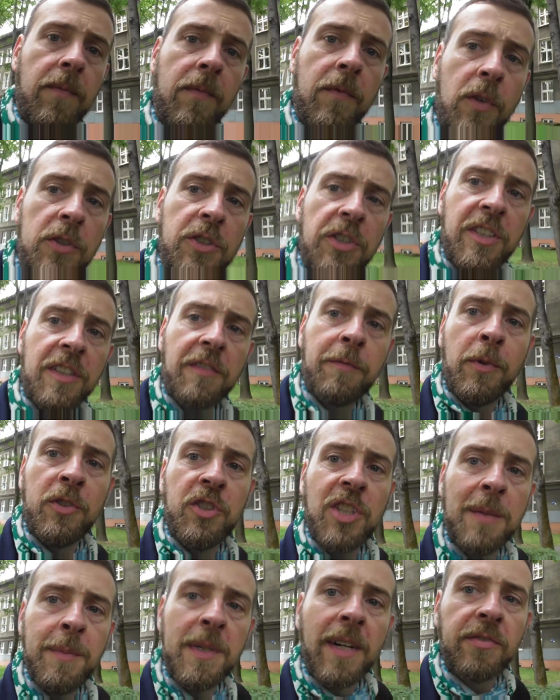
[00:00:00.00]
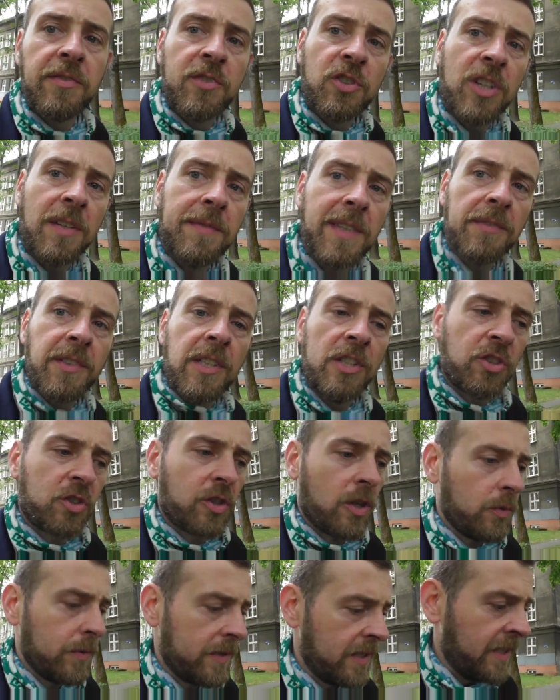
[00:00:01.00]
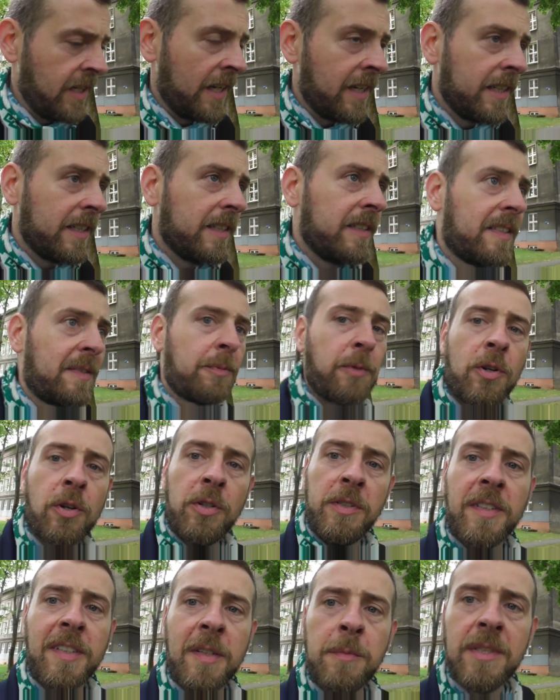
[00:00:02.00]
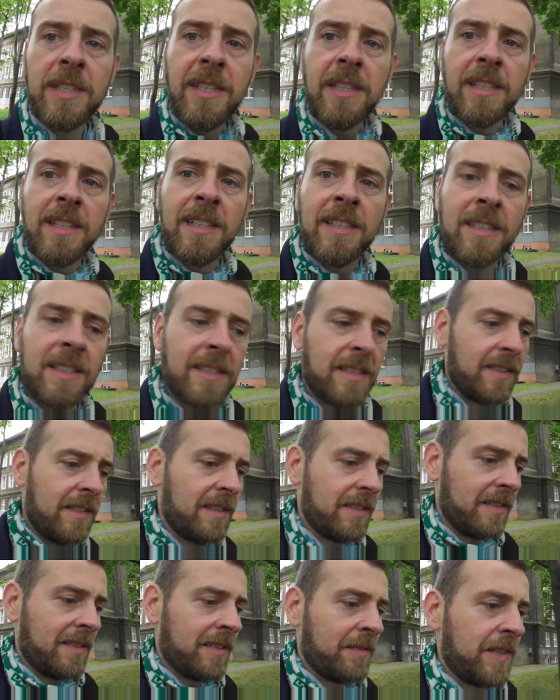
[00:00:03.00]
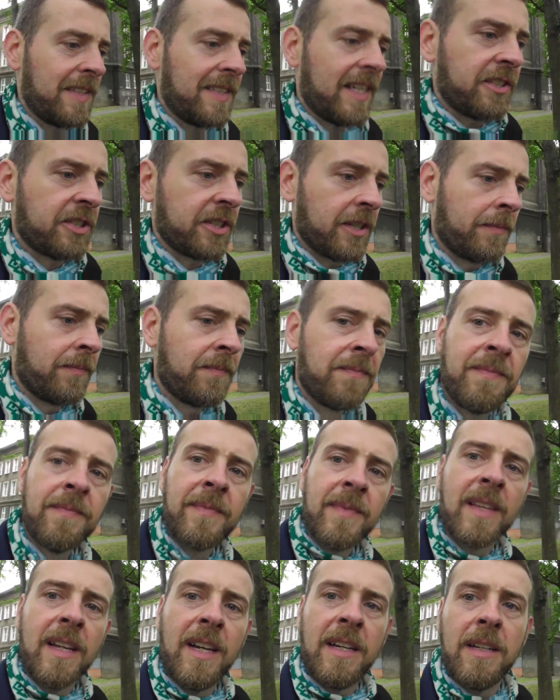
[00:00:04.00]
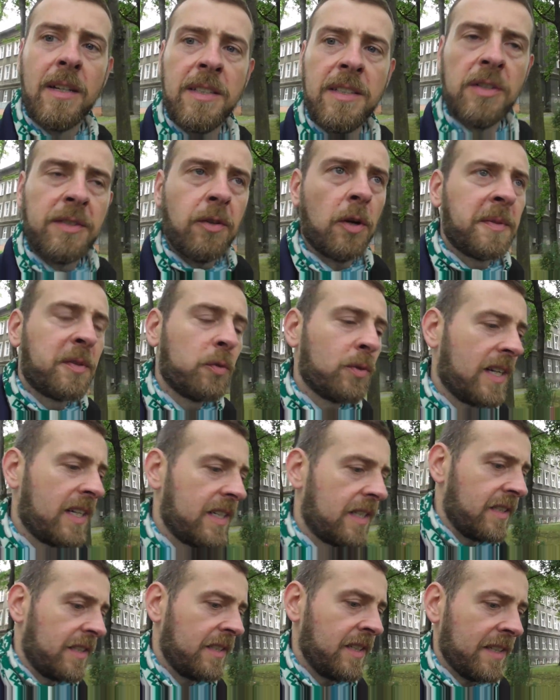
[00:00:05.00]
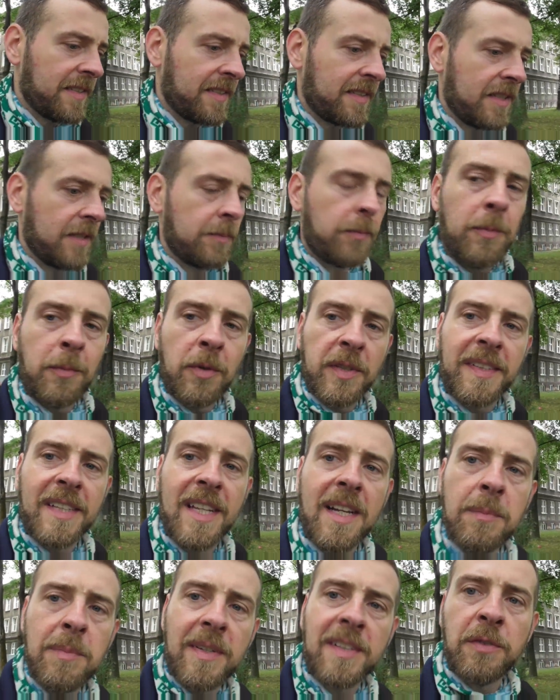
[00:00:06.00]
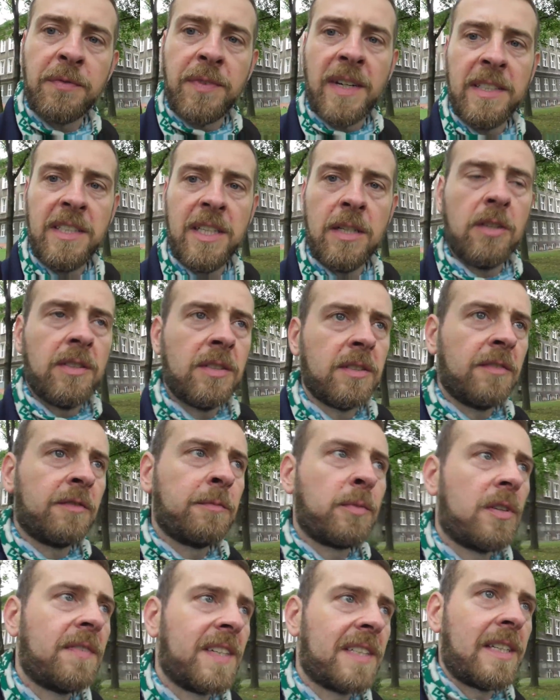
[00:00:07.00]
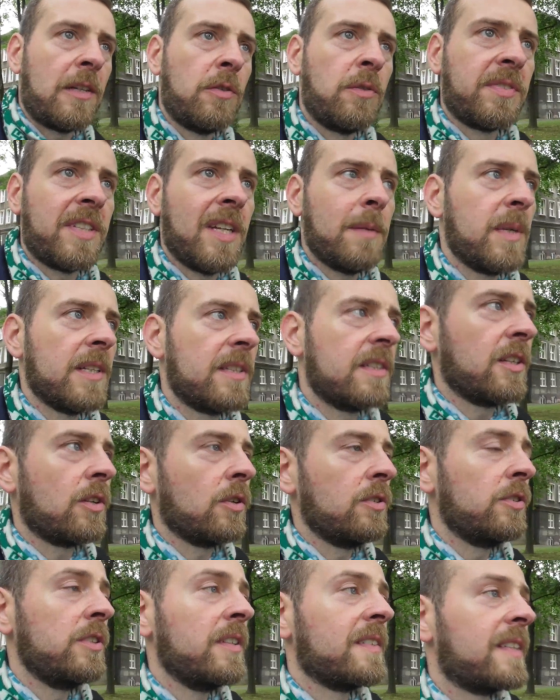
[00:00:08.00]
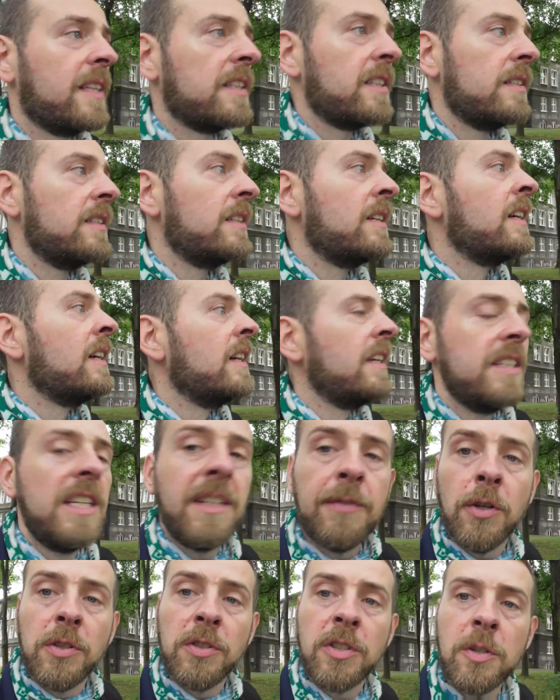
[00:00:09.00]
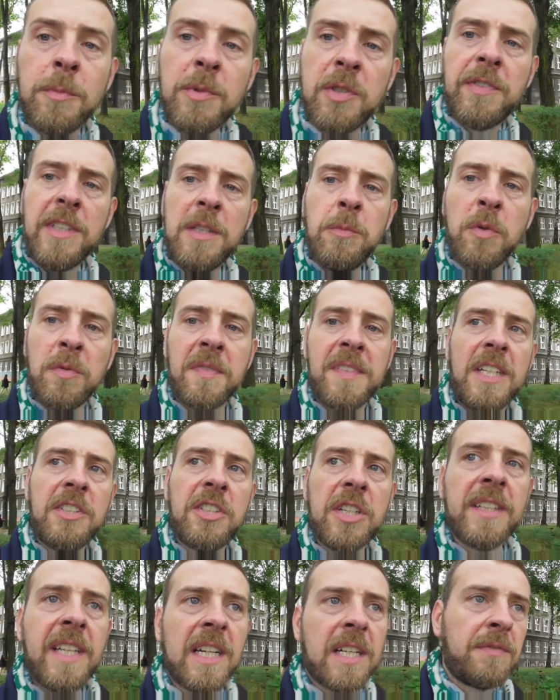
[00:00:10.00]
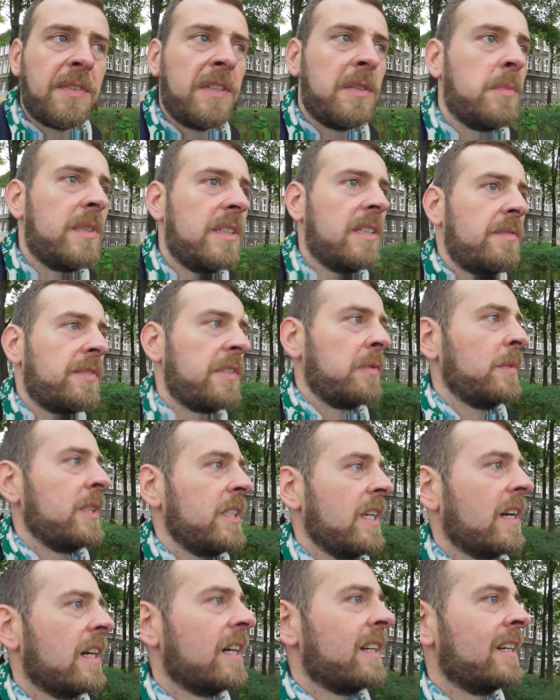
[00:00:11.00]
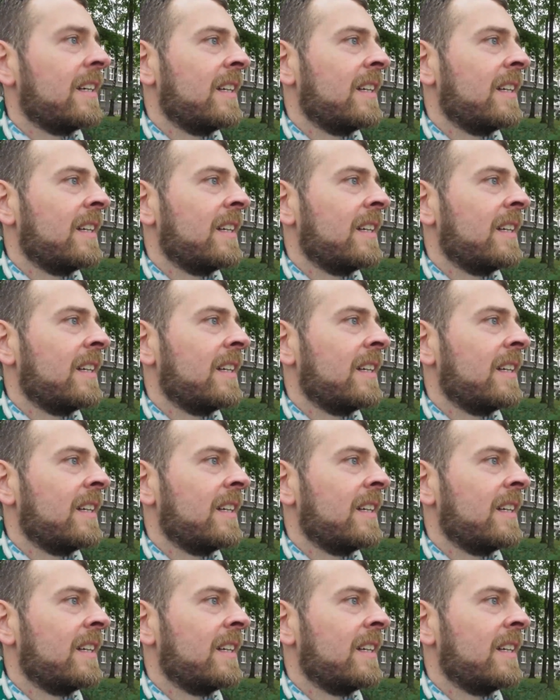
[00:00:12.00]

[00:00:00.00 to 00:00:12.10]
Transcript: Wchodzicie w podziemia, w trzewia tej szkoły i spokojnie sobie e, zwiedzacie. E, obsługa jest pomocna, bardzo fajnie, wprowadzają w temat, tylko no niestety nie wolno robić filmów. Zdjęcia tak, filmy, filmy nie.